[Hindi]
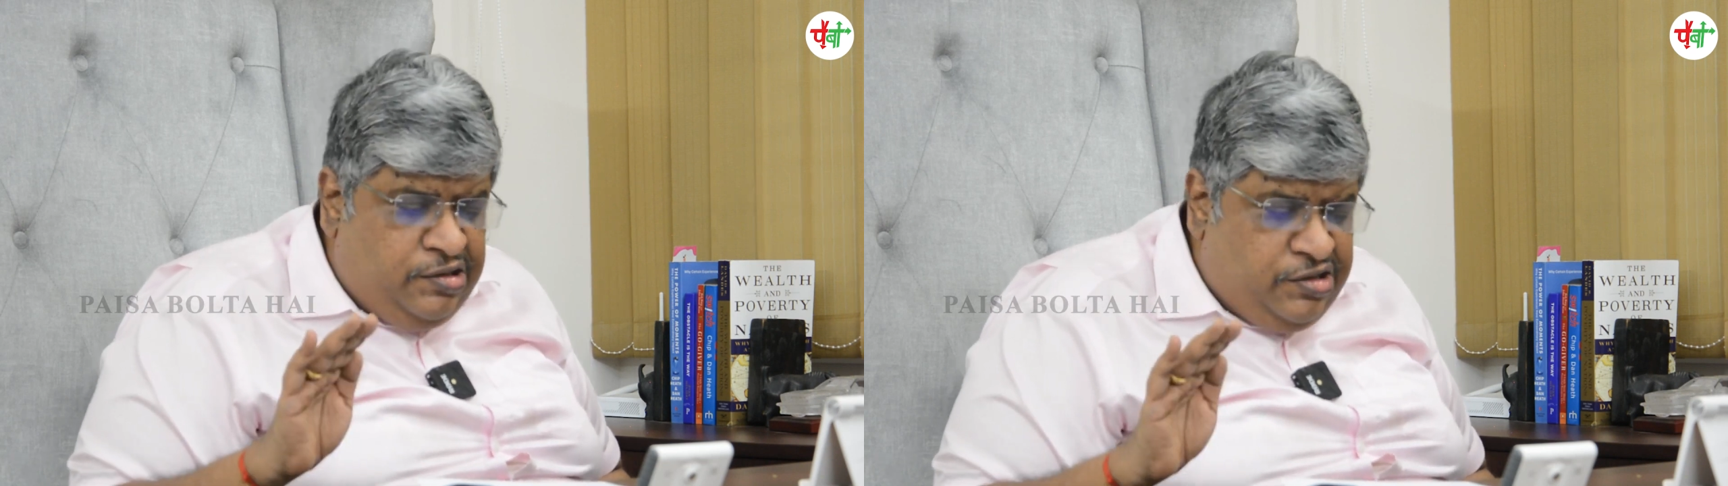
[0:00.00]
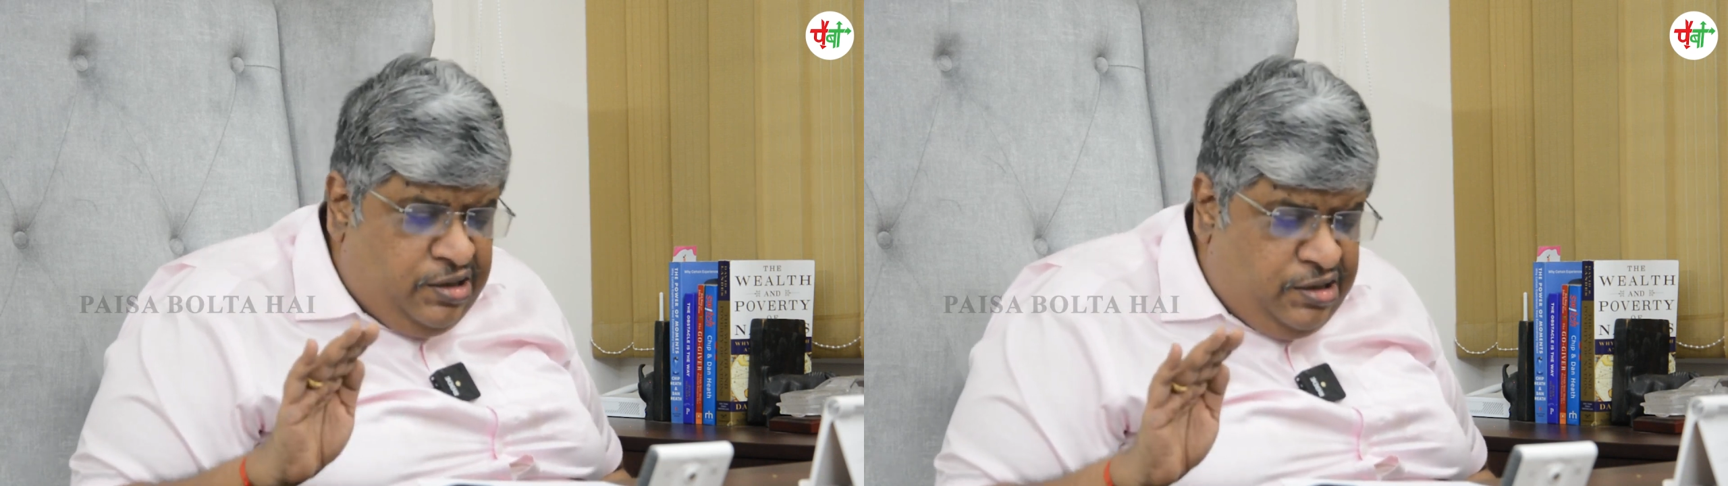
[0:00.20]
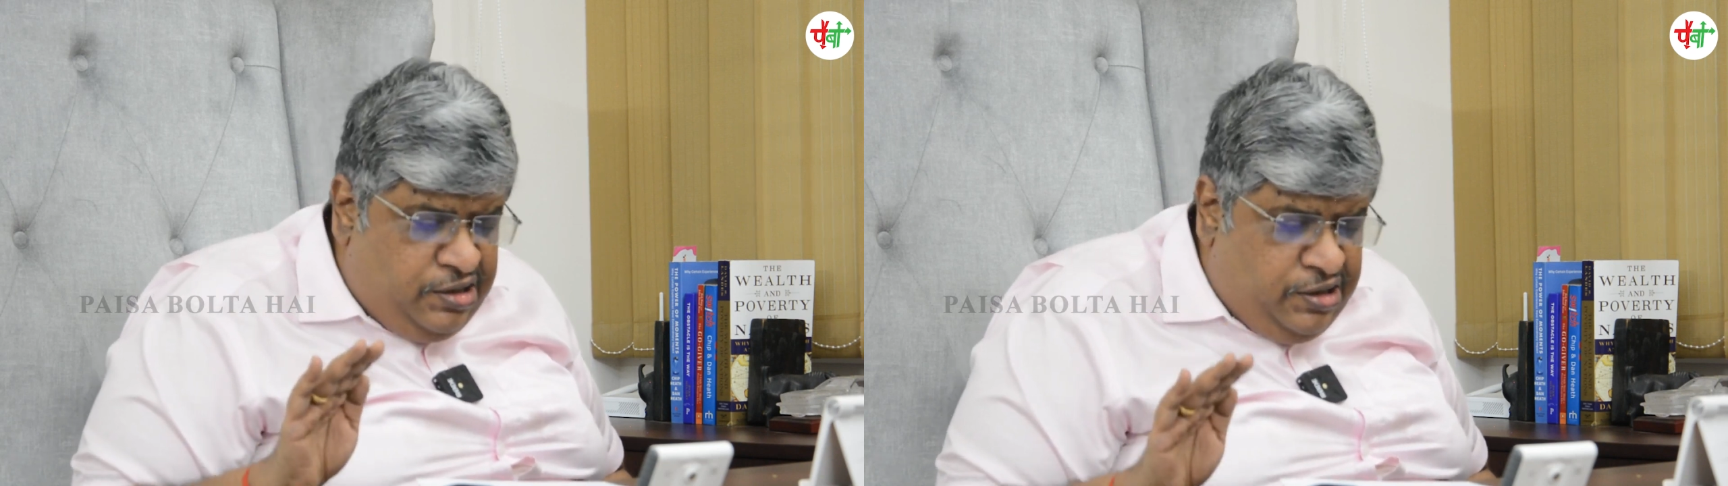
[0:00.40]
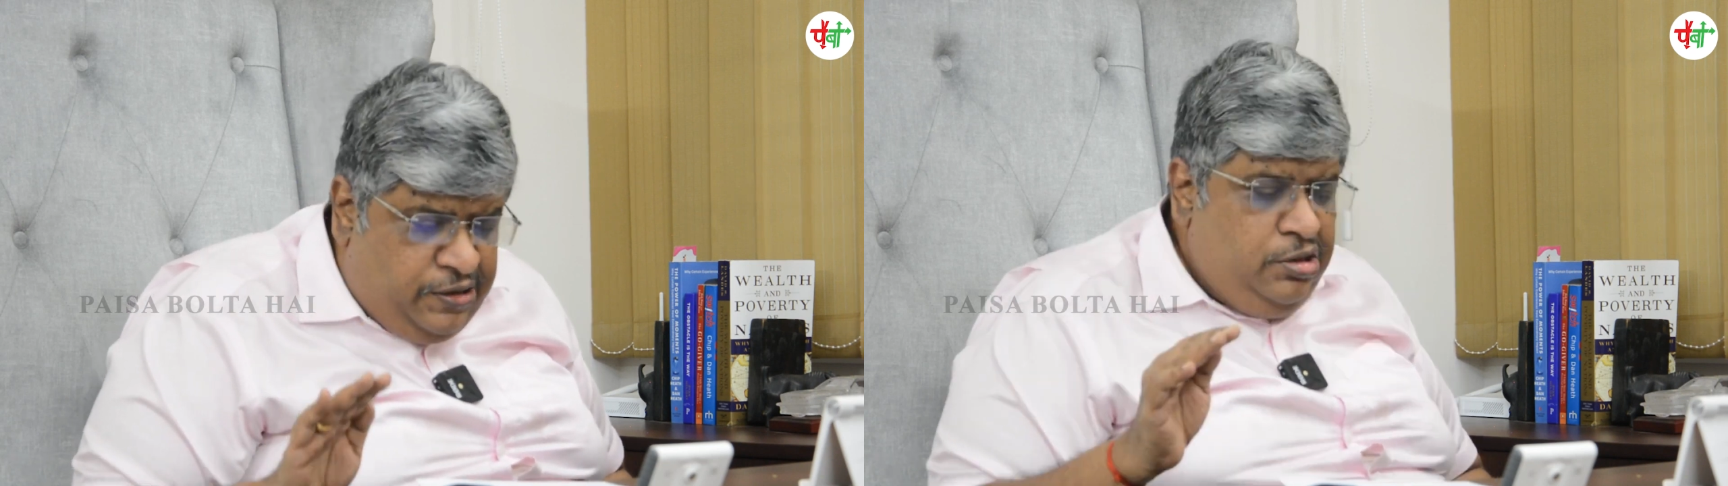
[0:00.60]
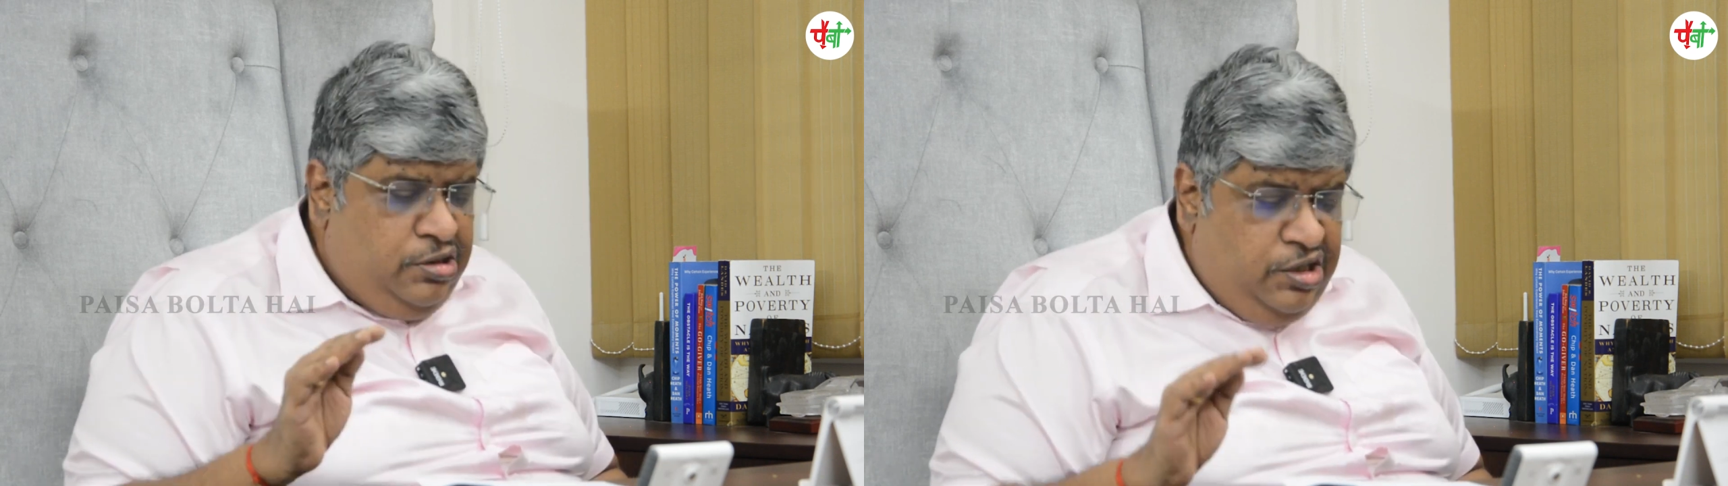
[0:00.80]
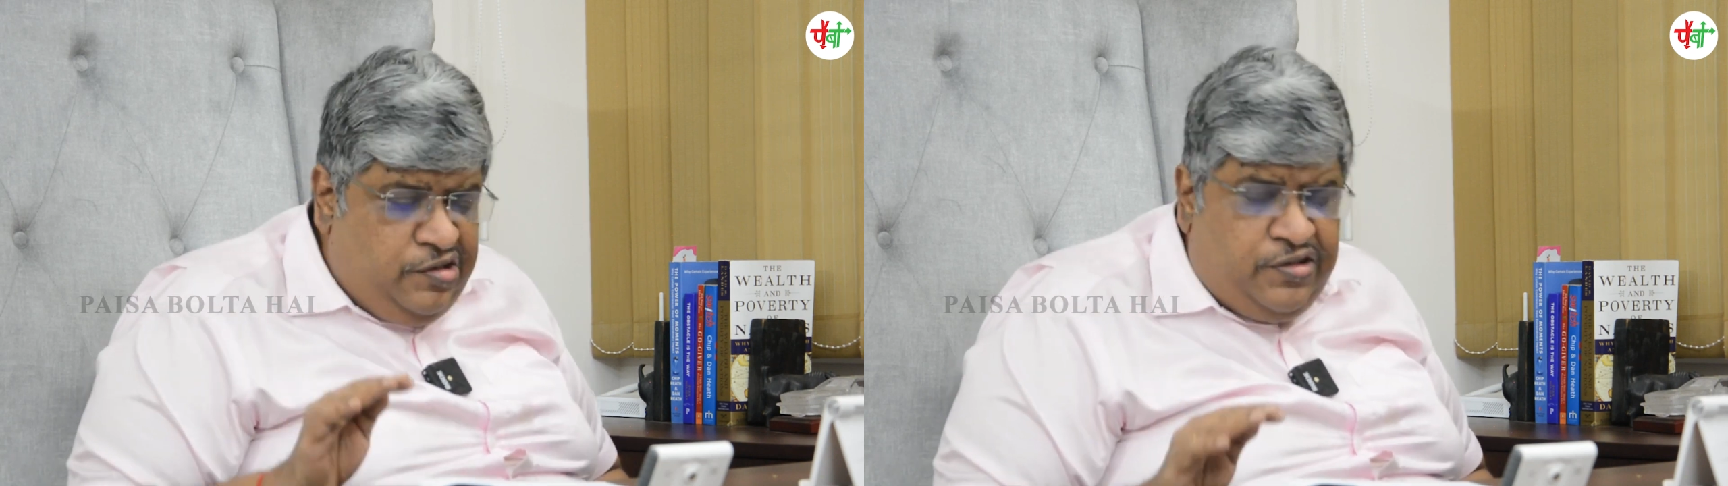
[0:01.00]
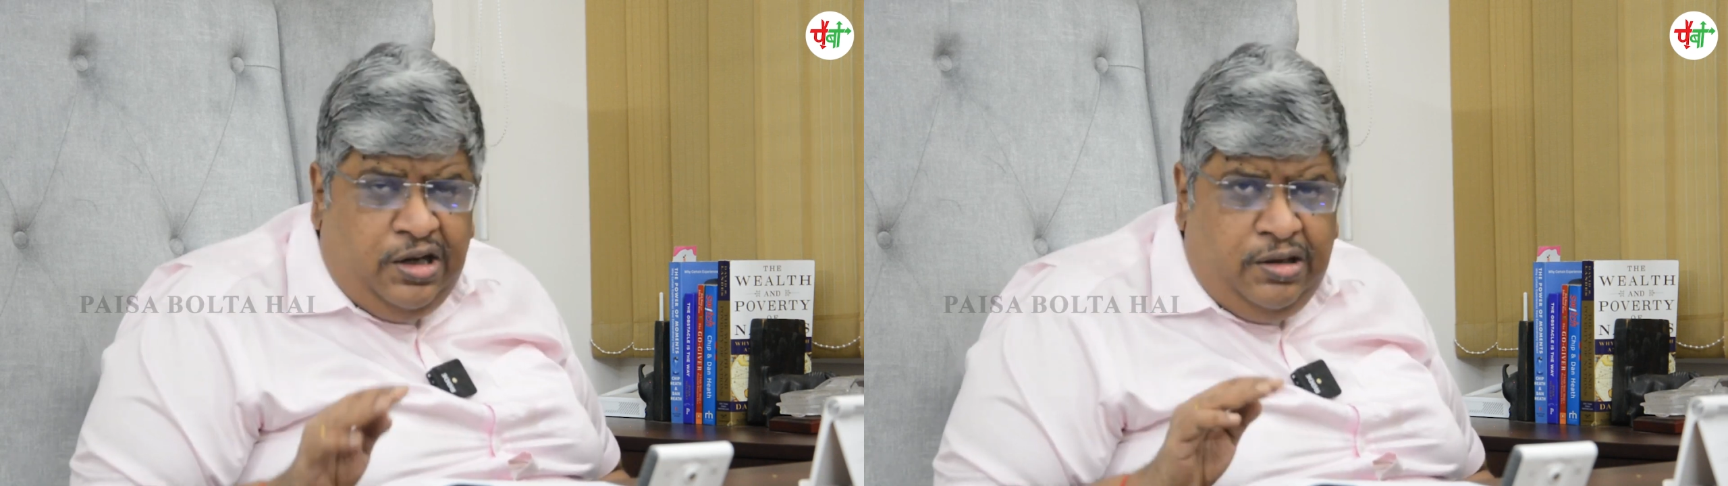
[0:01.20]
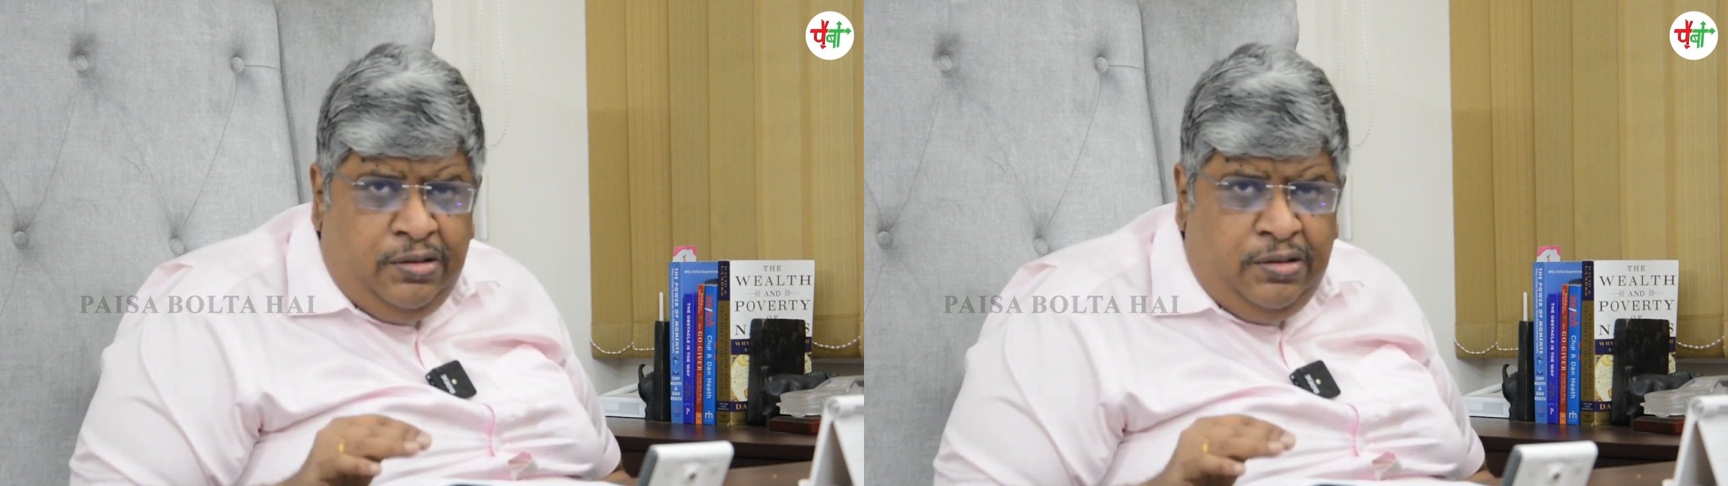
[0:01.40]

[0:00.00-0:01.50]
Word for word: चाहिए तीसरा